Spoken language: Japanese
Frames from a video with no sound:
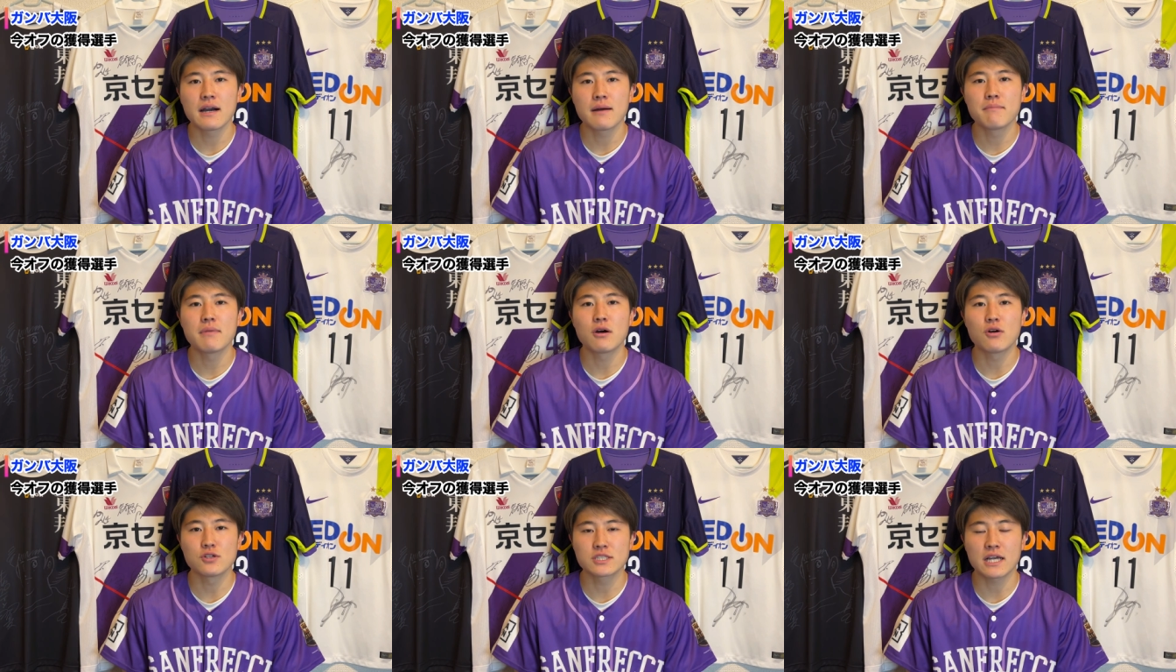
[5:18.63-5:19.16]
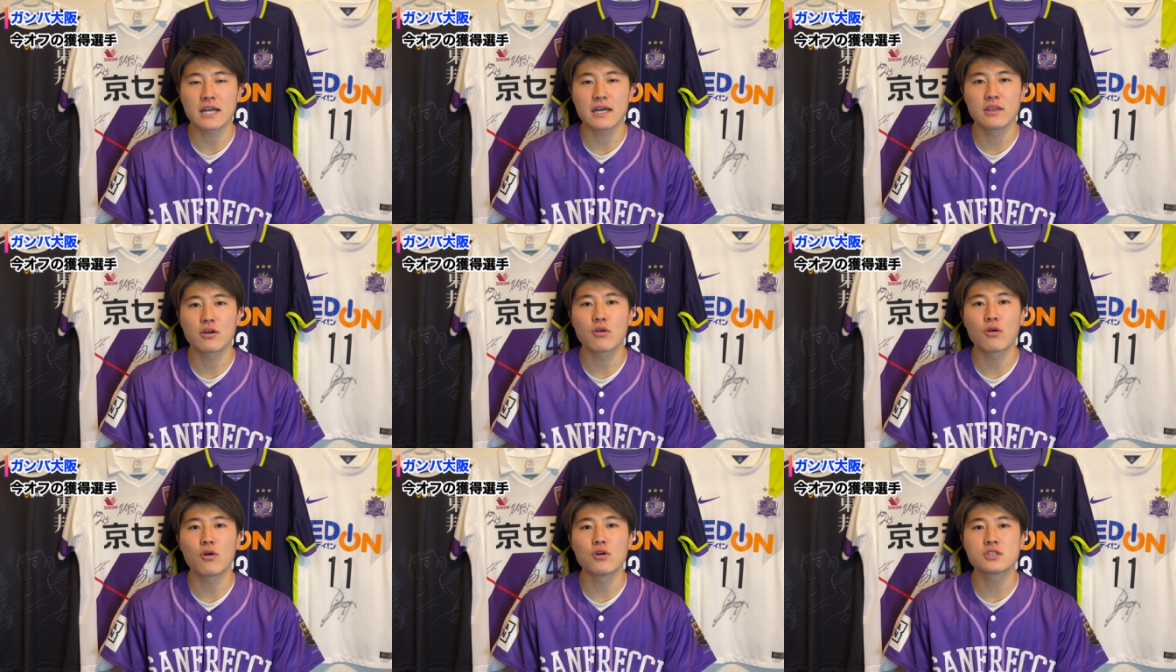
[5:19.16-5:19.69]
ガンバ大阪
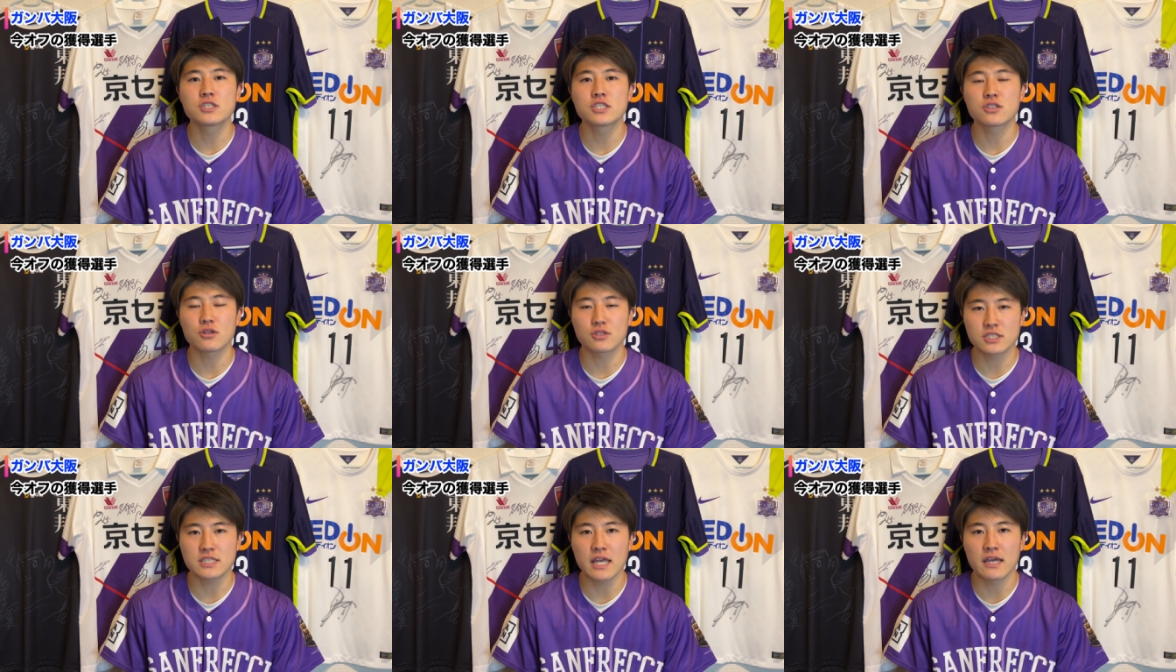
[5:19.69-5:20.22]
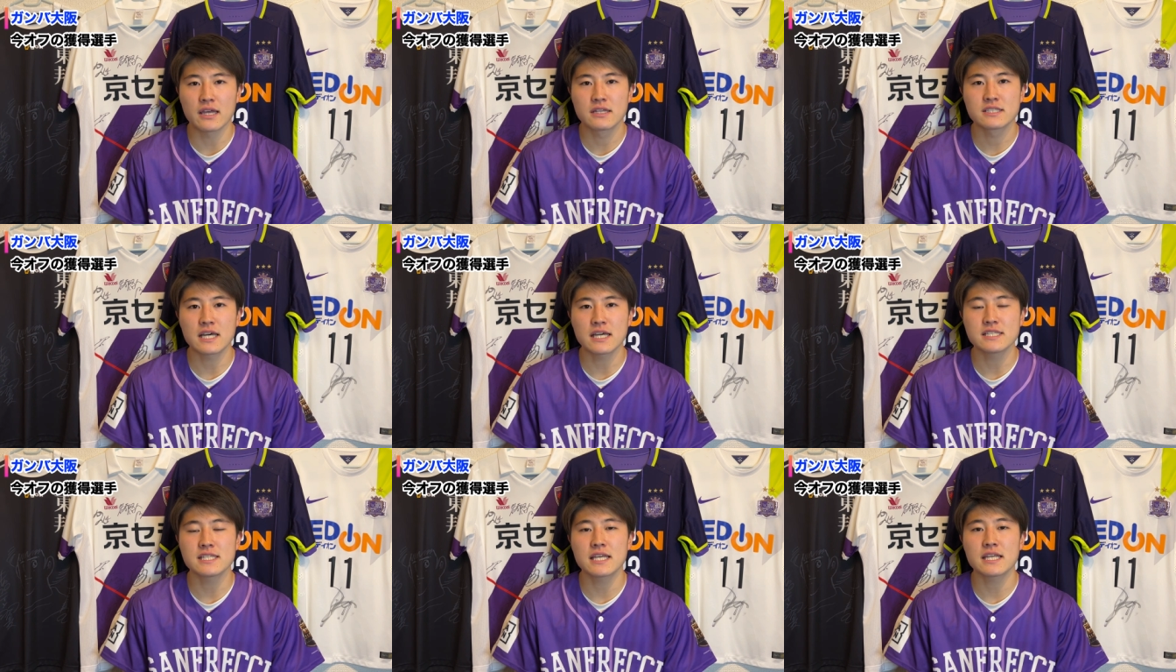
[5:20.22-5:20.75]
のコーチとして
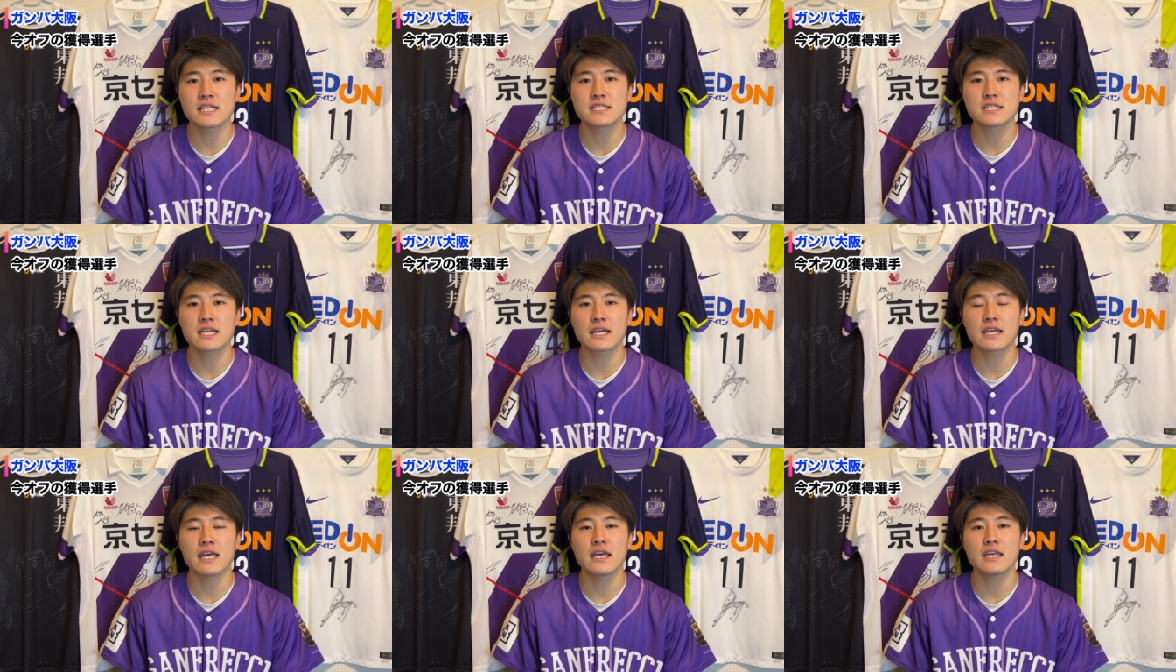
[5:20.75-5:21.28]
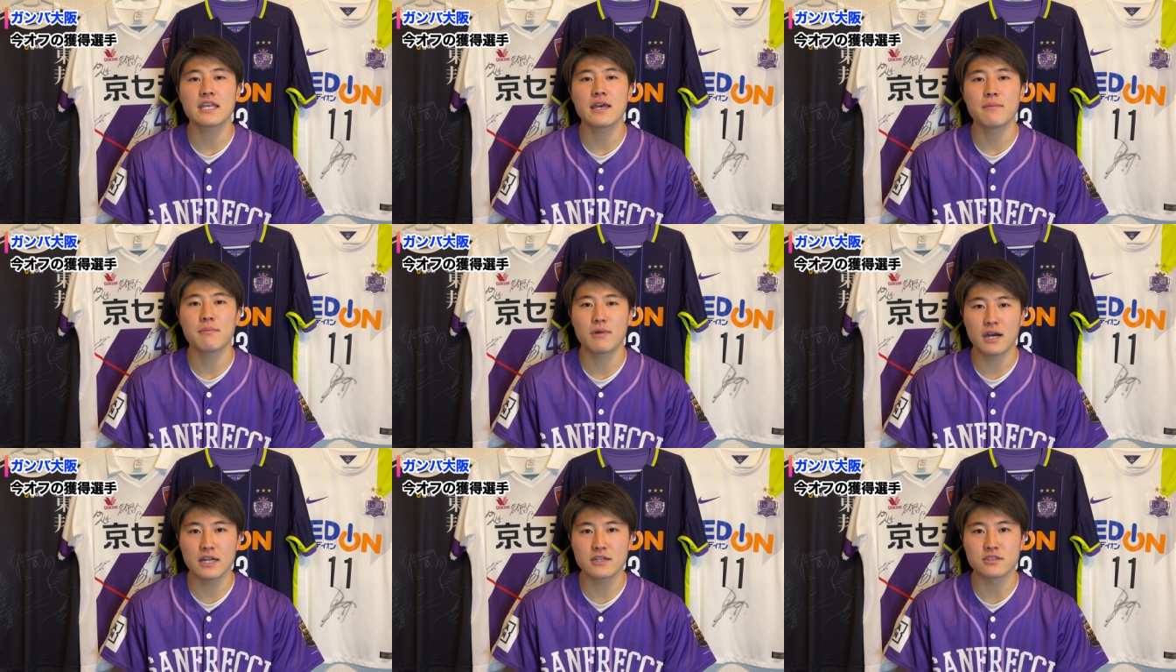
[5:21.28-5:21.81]
在籍した経験
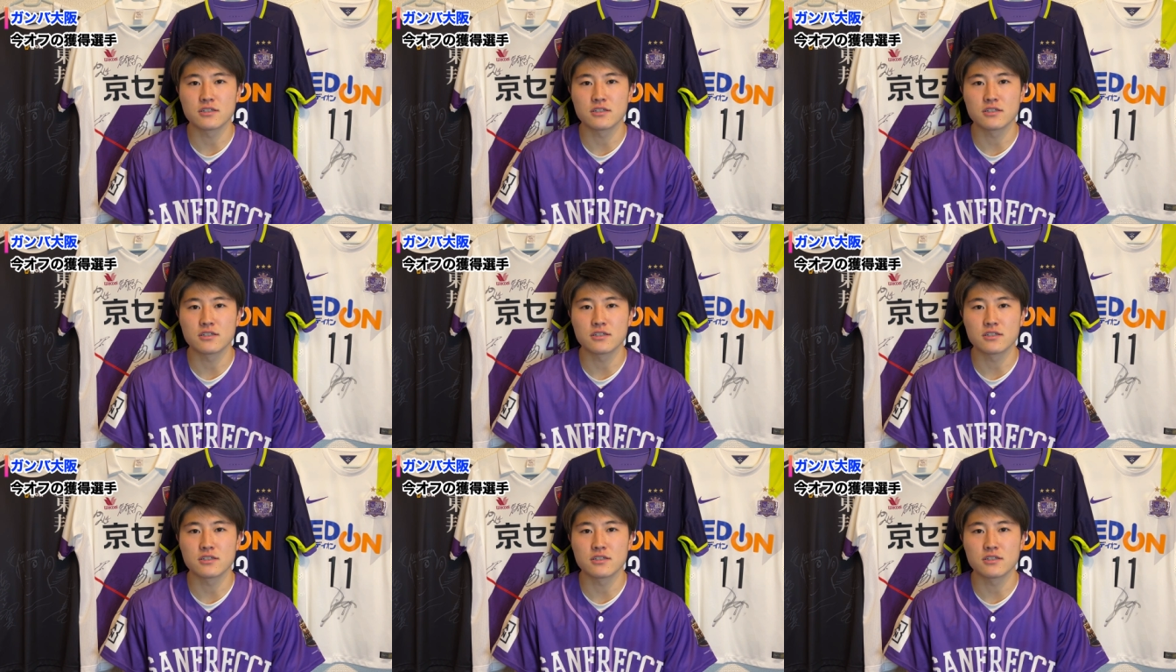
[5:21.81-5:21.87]
もあ